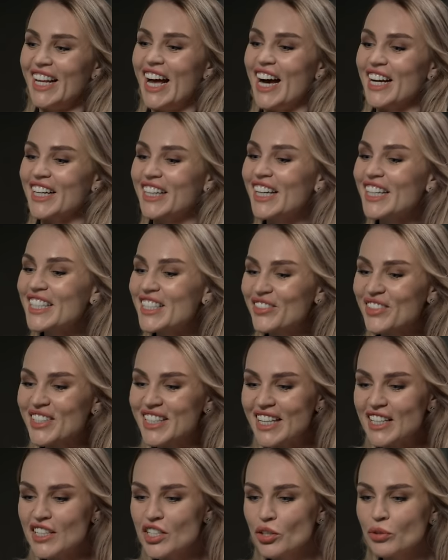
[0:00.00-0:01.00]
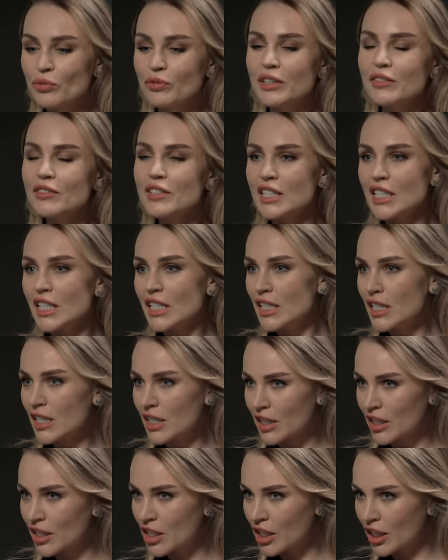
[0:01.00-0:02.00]
Аркадий, вы знаете, но вы ведь не
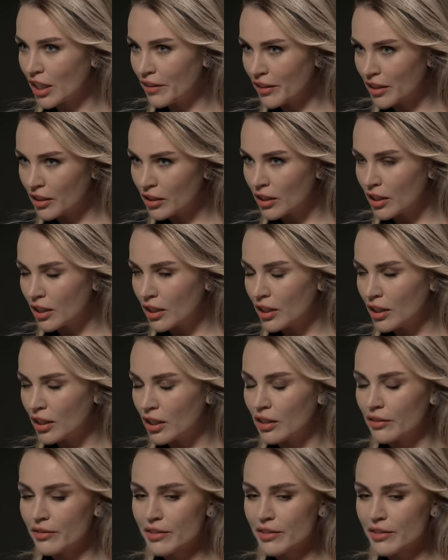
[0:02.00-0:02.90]
единственный человек э,